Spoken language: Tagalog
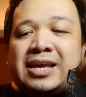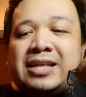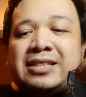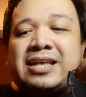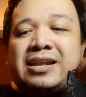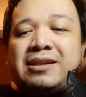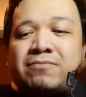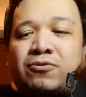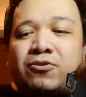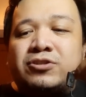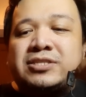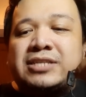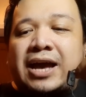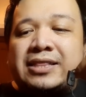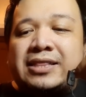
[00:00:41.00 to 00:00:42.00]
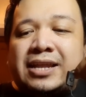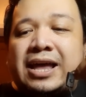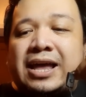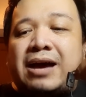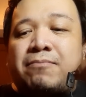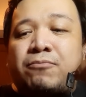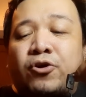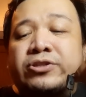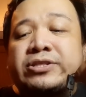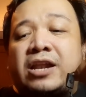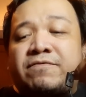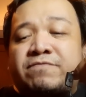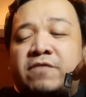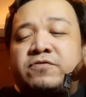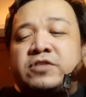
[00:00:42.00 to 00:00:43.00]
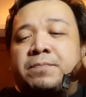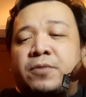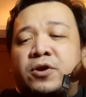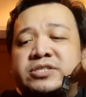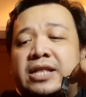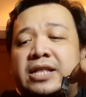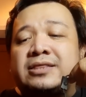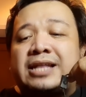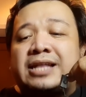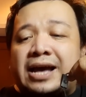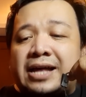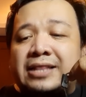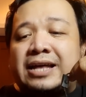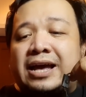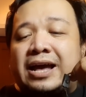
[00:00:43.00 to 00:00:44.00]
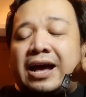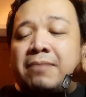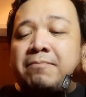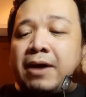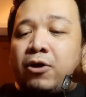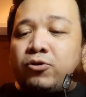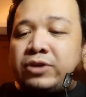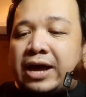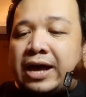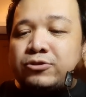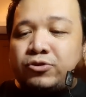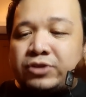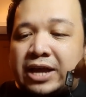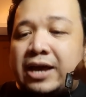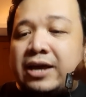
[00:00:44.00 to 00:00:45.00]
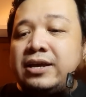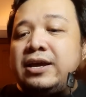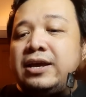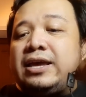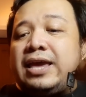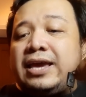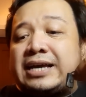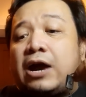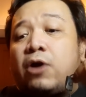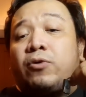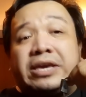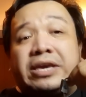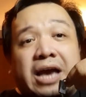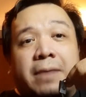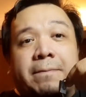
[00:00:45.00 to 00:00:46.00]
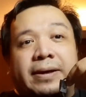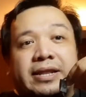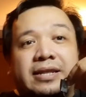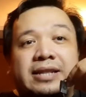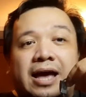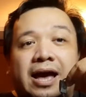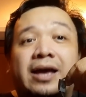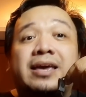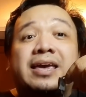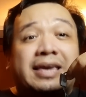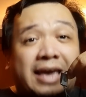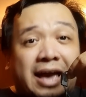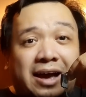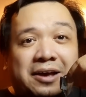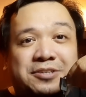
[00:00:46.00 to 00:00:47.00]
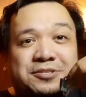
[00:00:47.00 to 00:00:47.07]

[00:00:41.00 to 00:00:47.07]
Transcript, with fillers: tignan mo sa kanila, more than 50% na ata ang bakunado na. Ikaw, iyak pa rin ng iyak.